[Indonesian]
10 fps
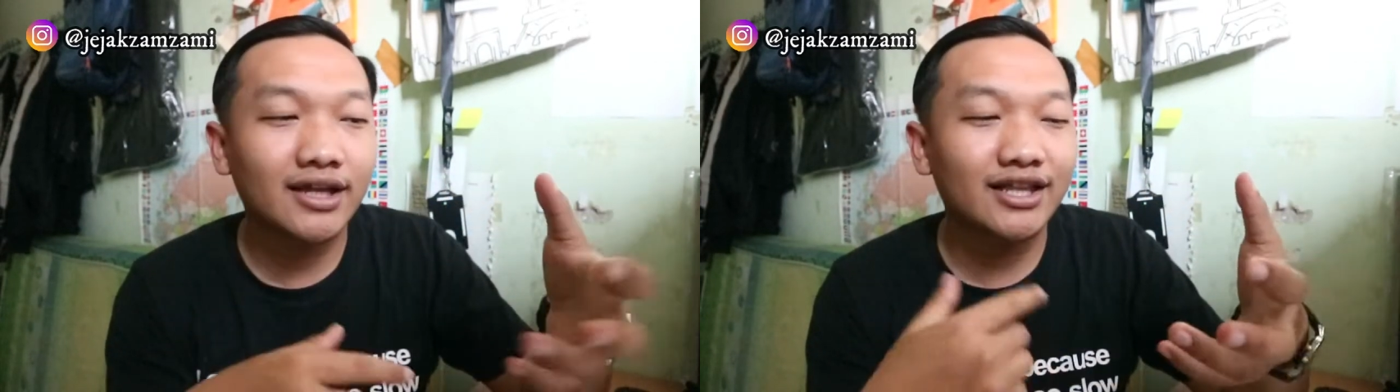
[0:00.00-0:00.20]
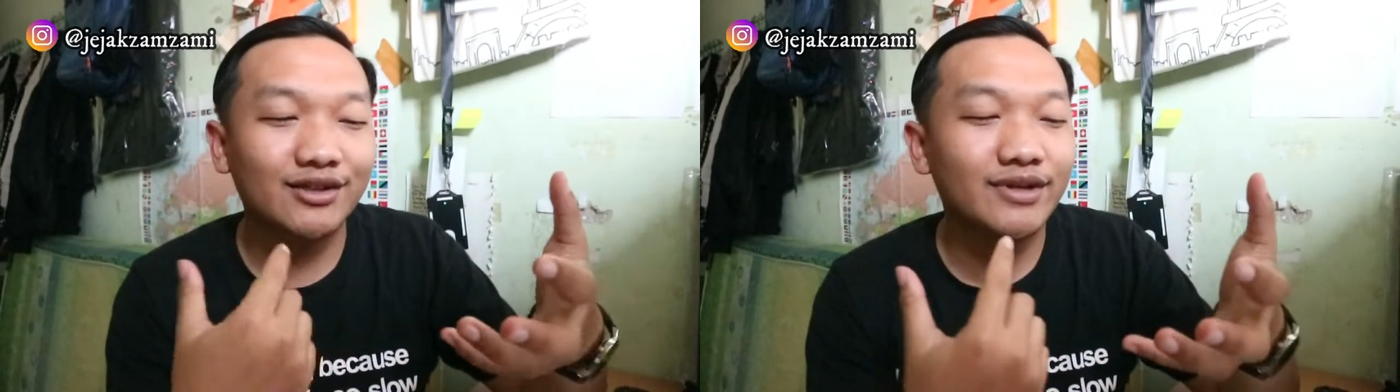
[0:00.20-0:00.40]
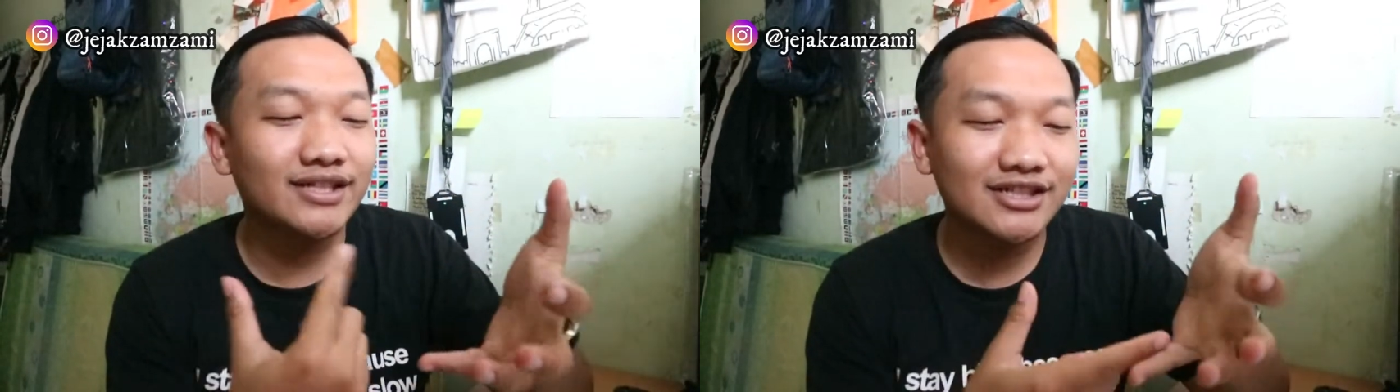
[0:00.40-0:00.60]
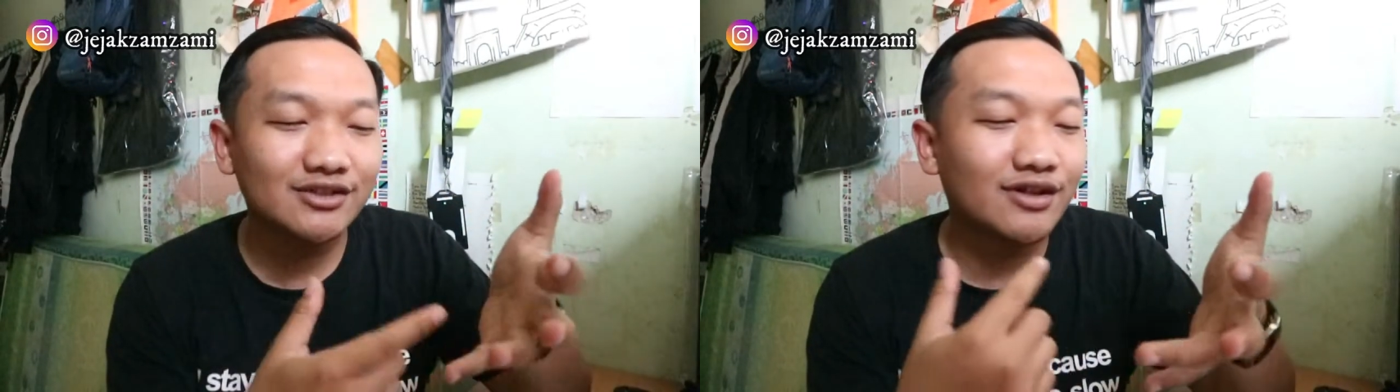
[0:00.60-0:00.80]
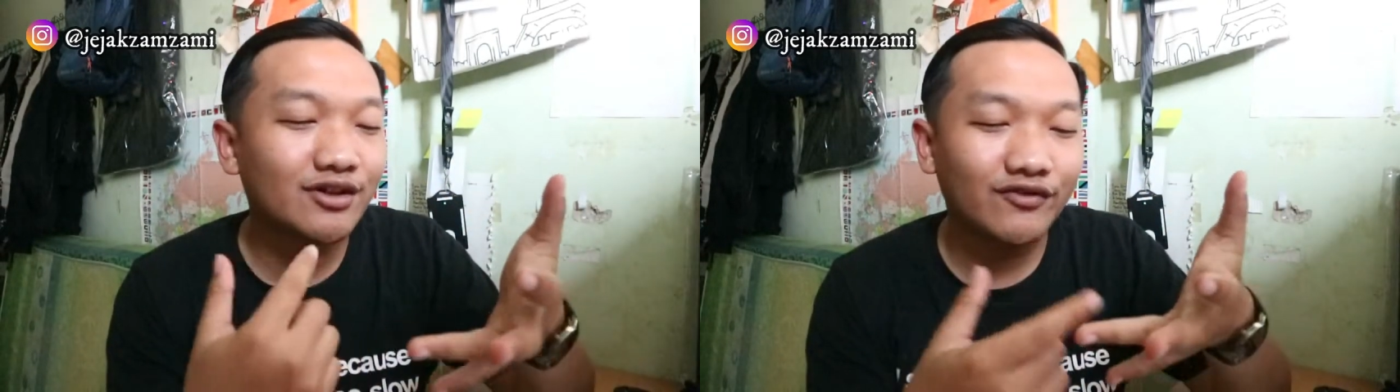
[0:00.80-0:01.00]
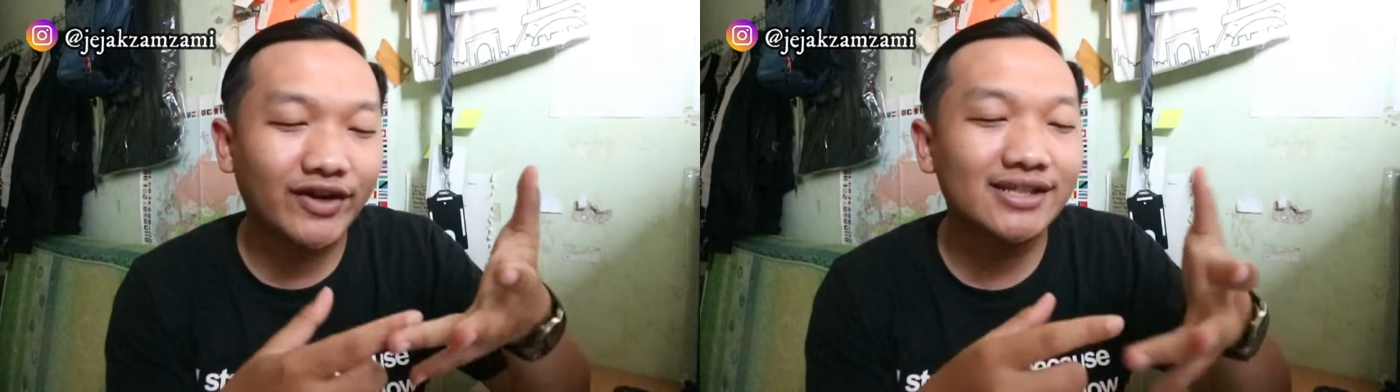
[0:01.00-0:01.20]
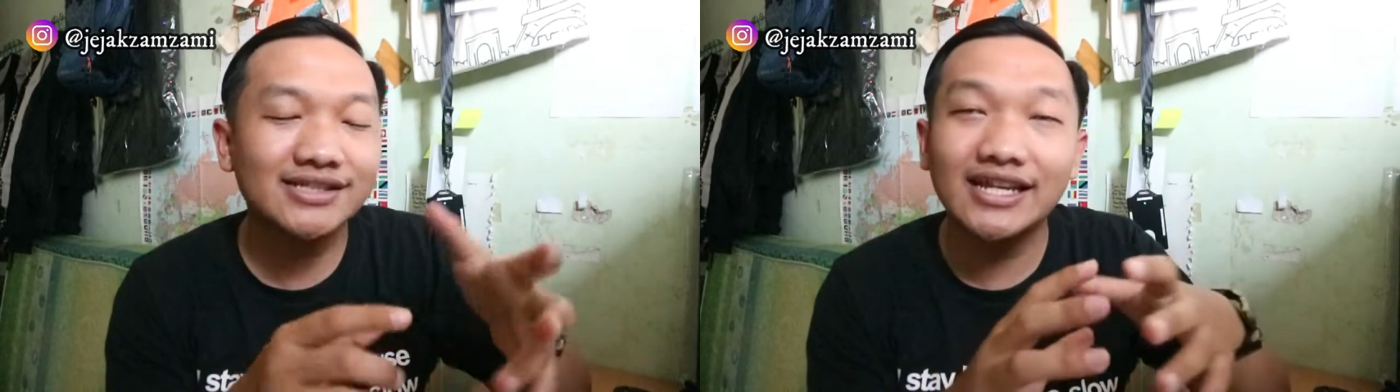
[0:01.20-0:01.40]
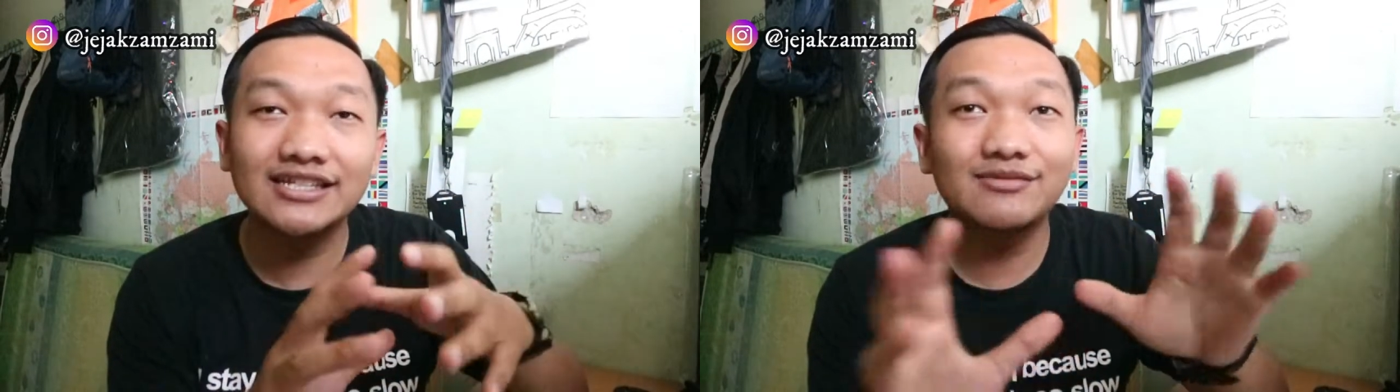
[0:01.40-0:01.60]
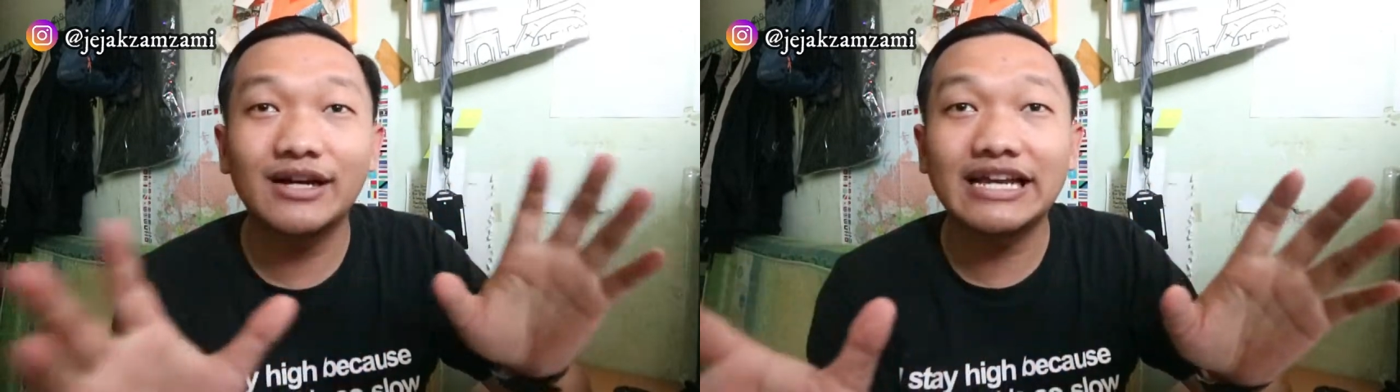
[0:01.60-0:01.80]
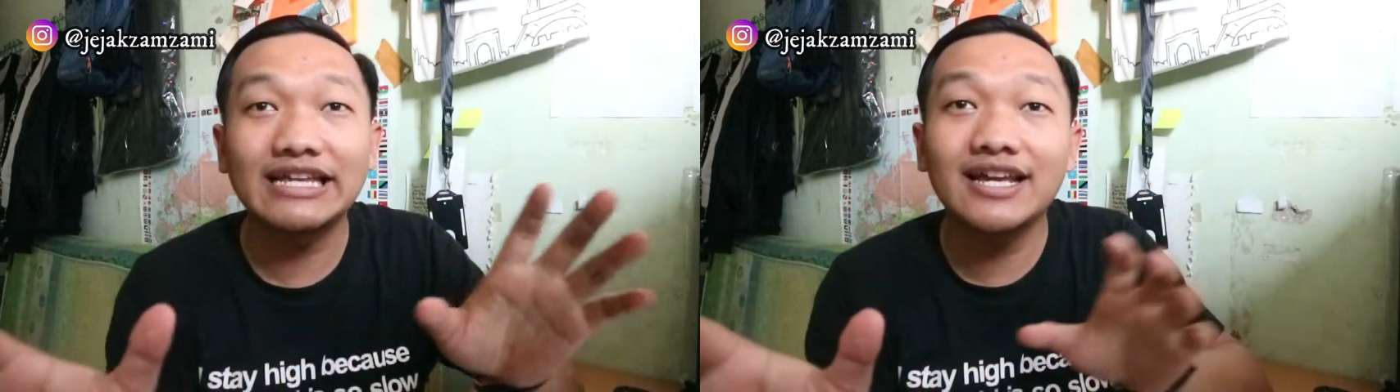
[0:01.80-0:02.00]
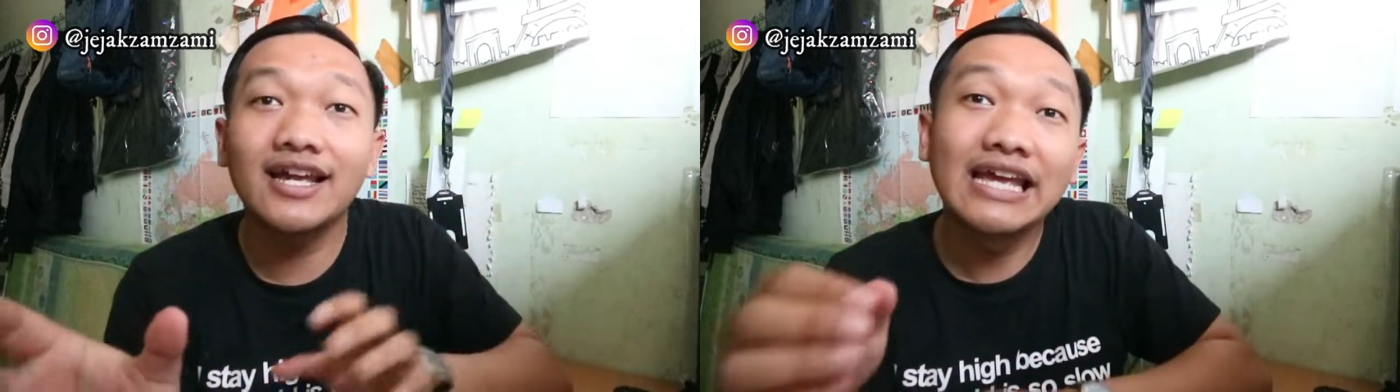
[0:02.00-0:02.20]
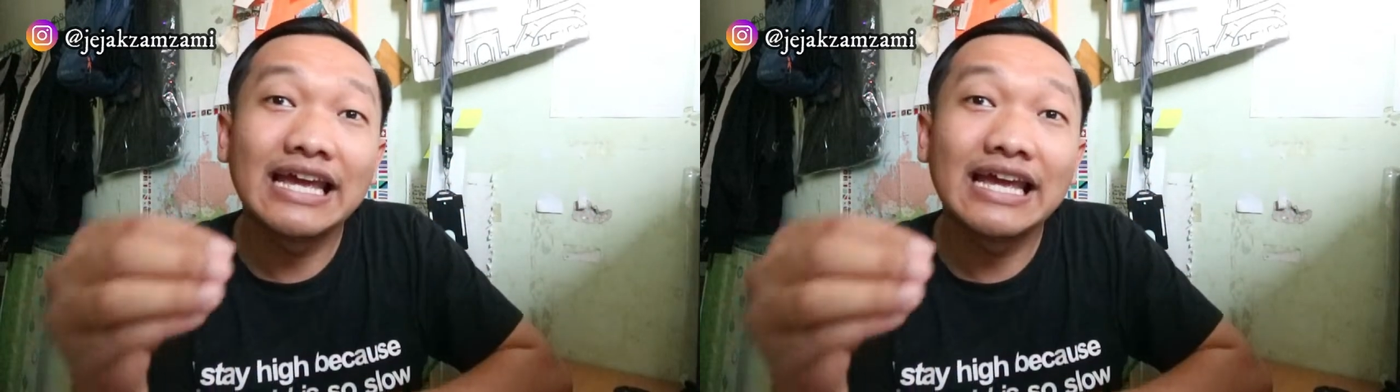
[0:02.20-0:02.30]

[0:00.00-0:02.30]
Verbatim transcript: entah itu beasiswa konferensi dan sebagainya